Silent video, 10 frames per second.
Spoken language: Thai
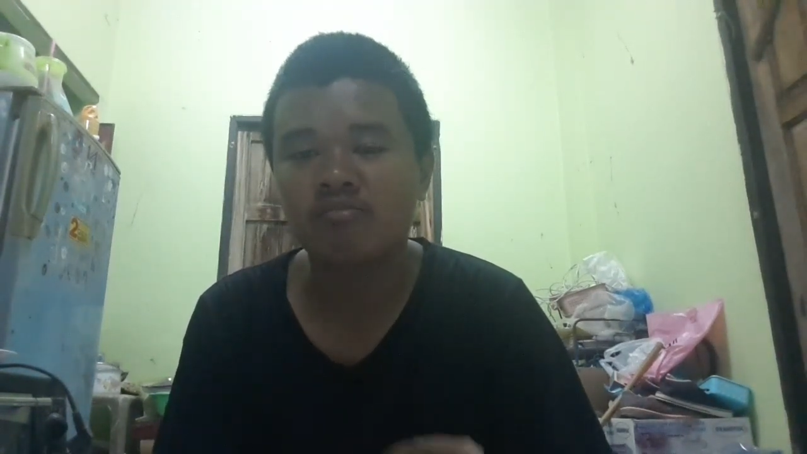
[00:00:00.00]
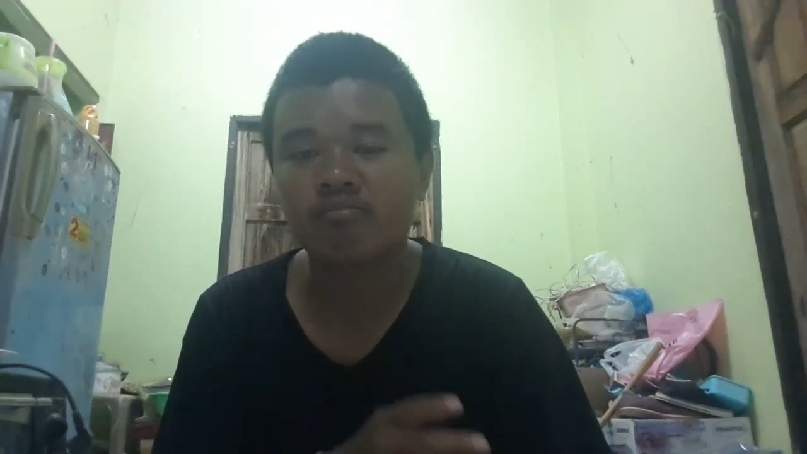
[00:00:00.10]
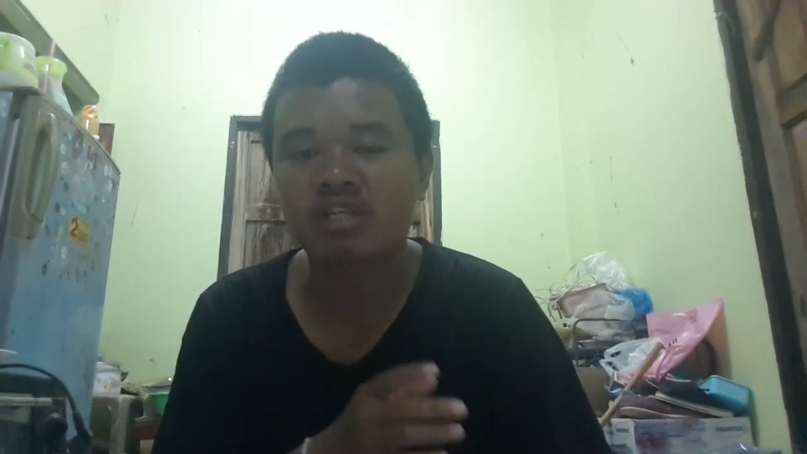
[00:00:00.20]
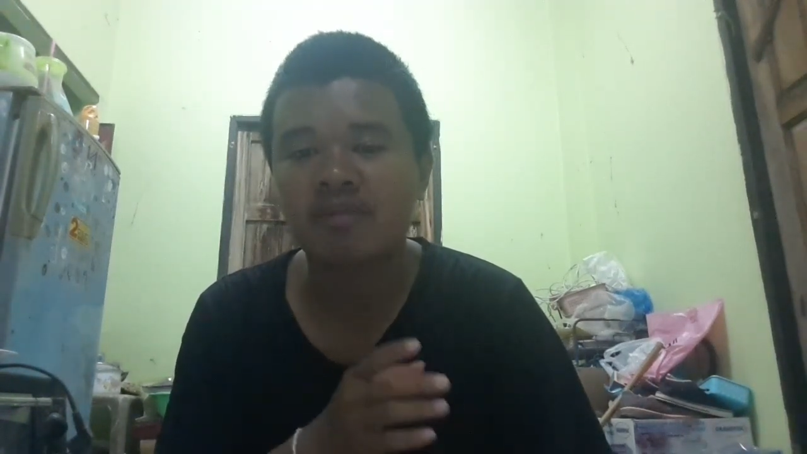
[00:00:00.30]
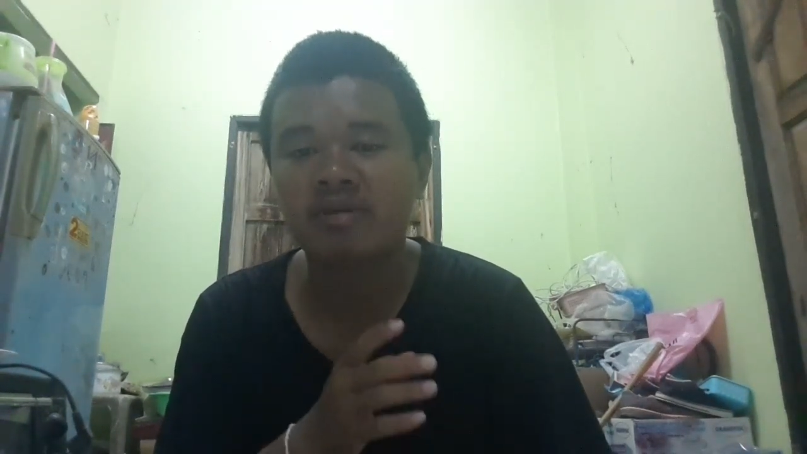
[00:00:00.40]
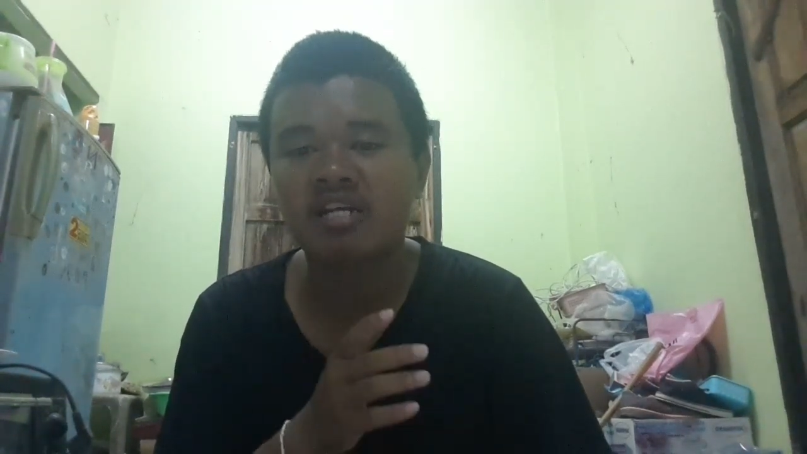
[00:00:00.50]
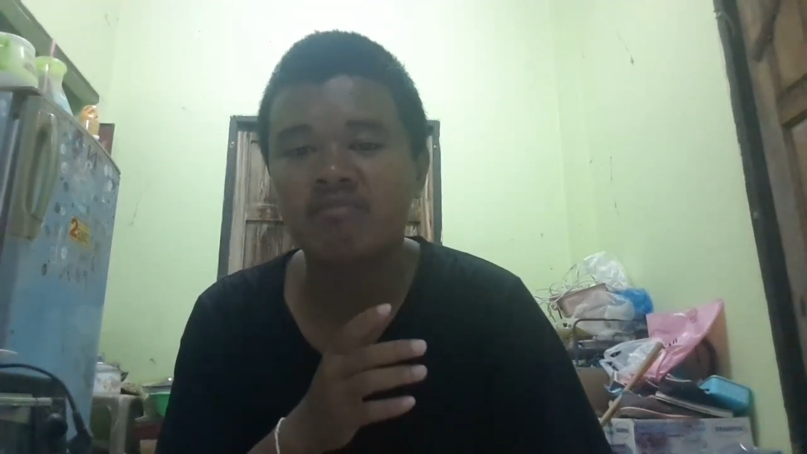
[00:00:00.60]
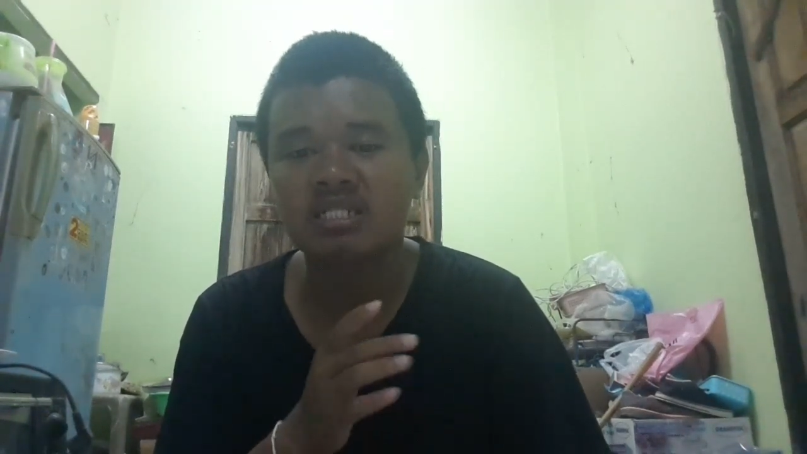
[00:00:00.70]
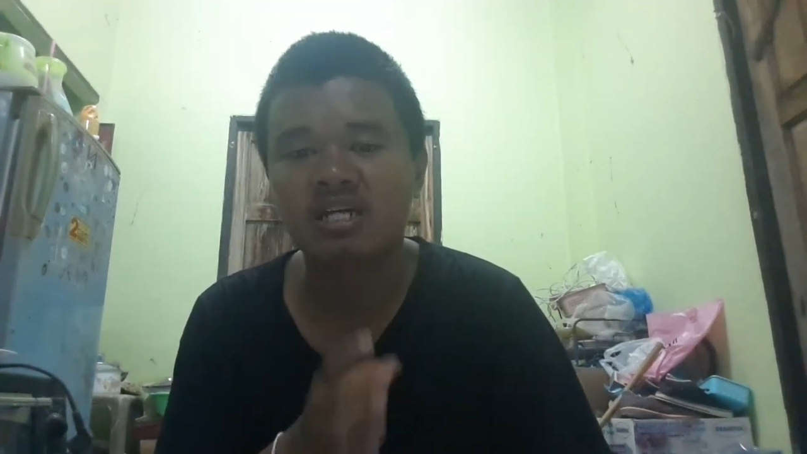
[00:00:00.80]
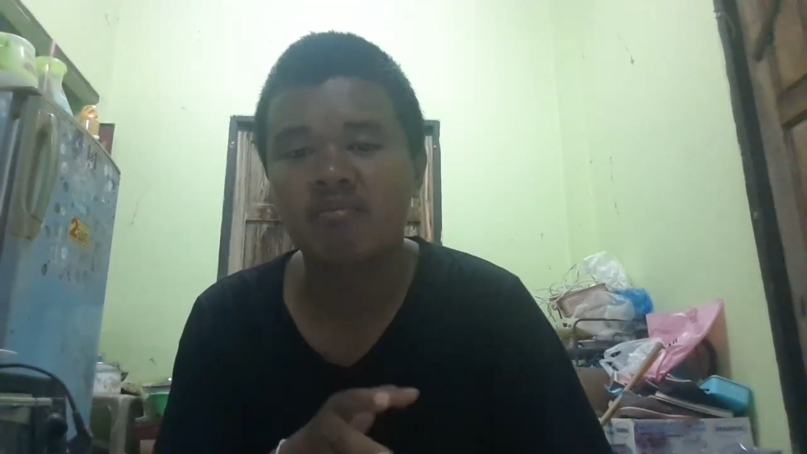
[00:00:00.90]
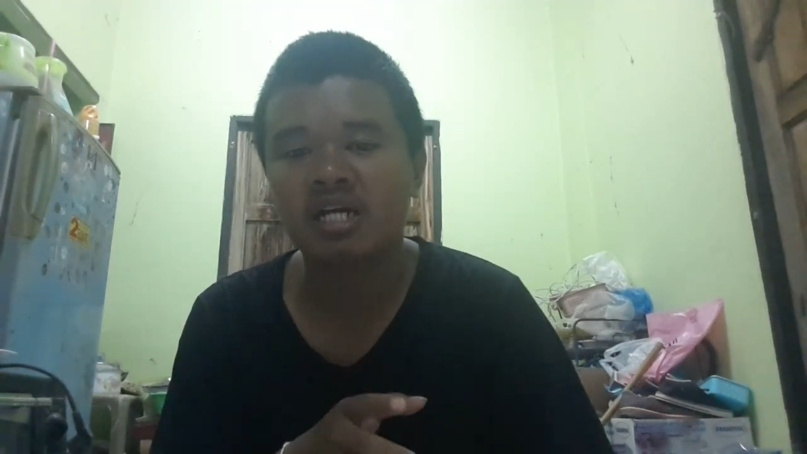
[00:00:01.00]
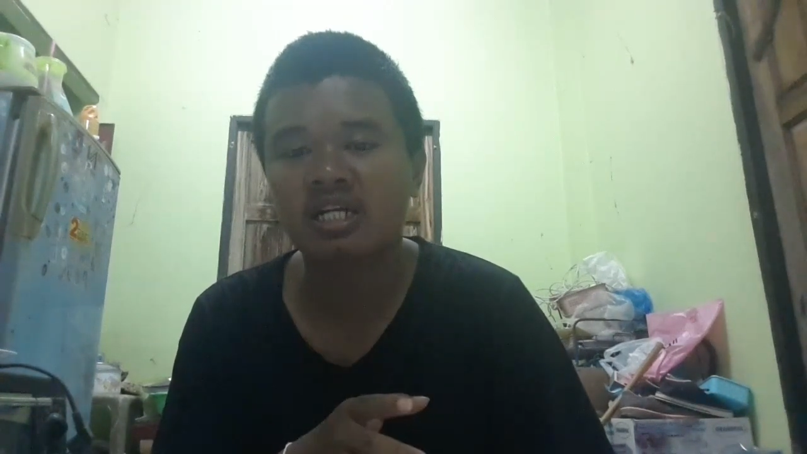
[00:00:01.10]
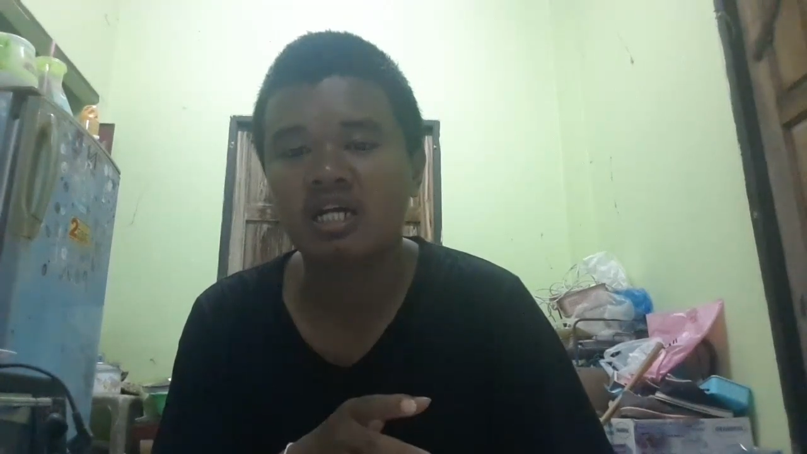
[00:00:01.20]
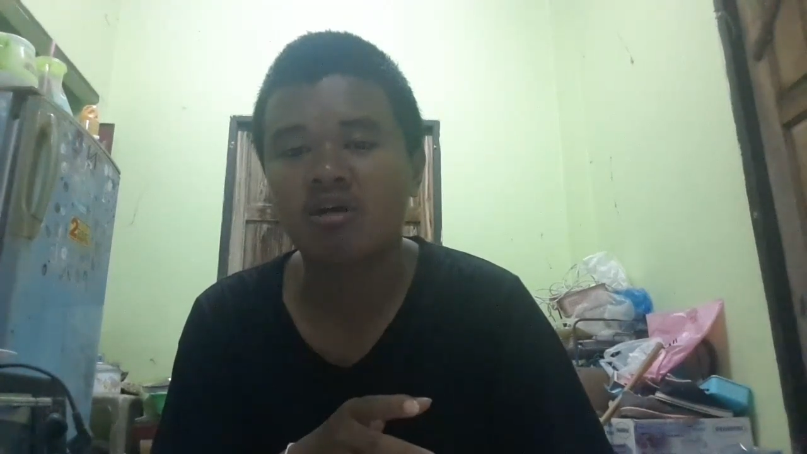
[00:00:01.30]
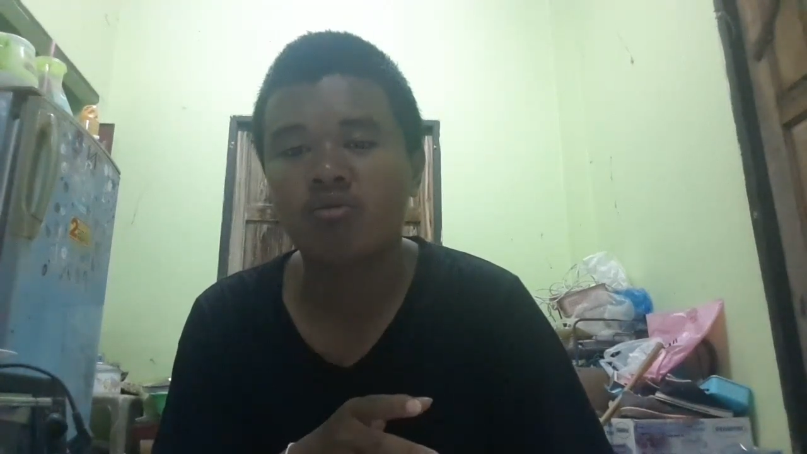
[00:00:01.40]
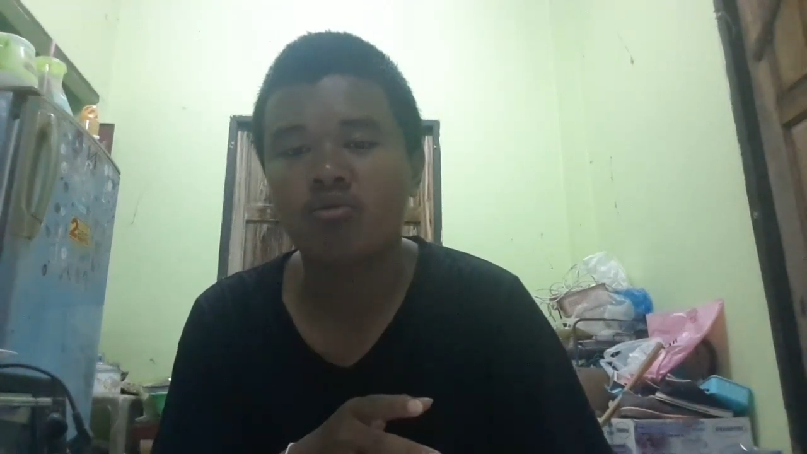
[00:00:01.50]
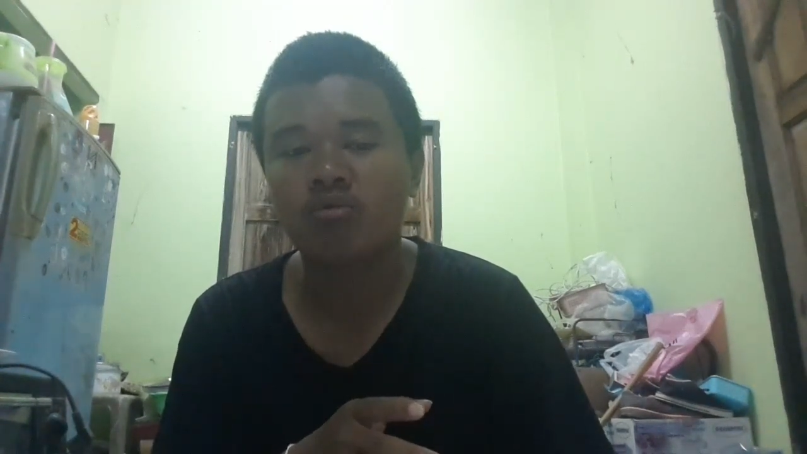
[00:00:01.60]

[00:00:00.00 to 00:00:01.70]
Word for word: ยทำให้ไม่สามารถเข้า